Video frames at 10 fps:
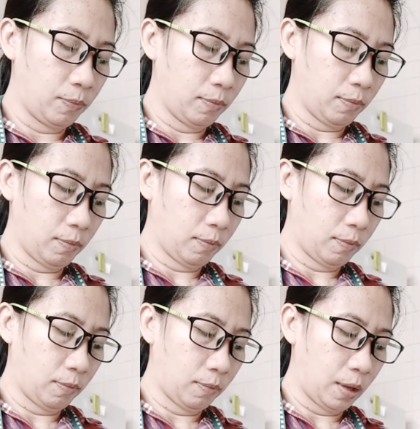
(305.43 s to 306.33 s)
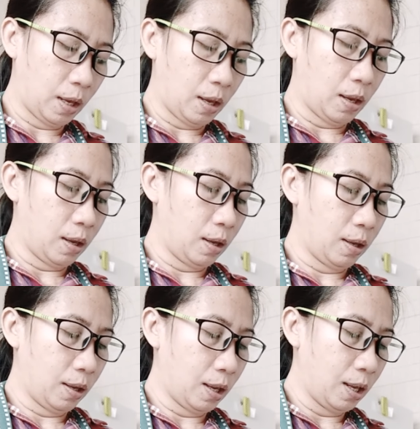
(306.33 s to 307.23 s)
Mas masarap yung string
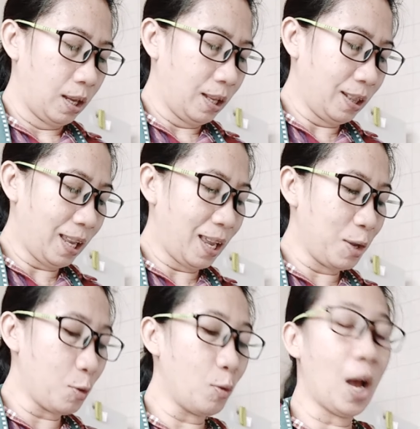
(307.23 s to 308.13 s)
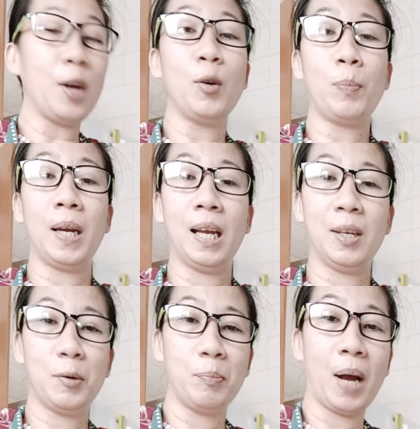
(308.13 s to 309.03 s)
beans o Hindi, yung ano pala,
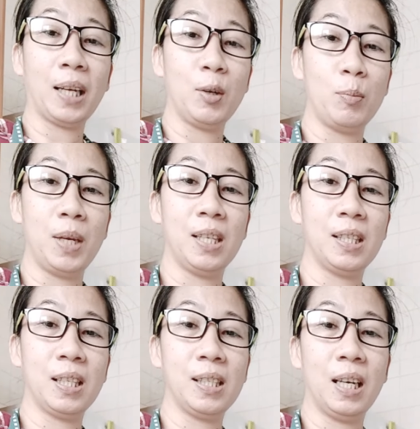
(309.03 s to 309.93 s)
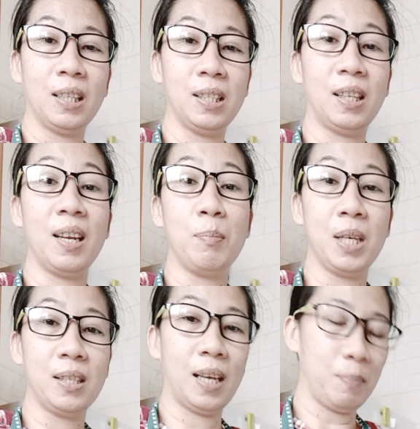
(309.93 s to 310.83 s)
yung Baguio beans. Kasi ang string
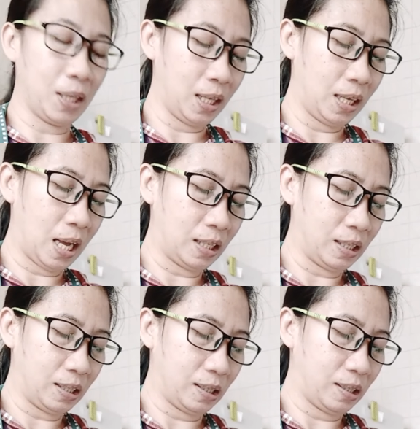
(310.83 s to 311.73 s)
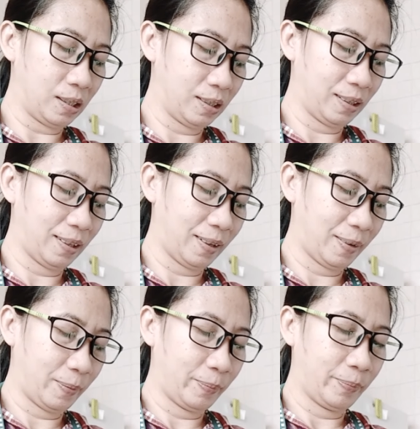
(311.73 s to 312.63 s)
beans ay matigas.
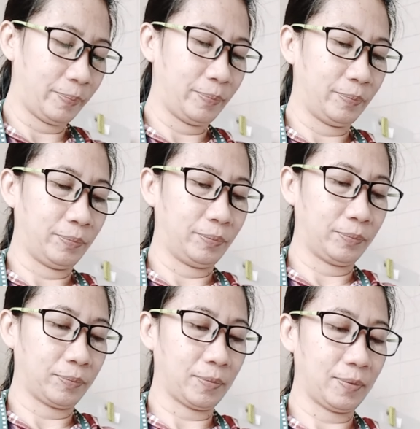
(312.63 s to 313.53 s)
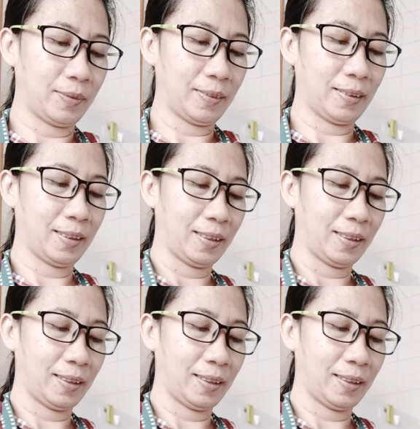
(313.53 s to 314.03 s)
kasing tigas ng ano.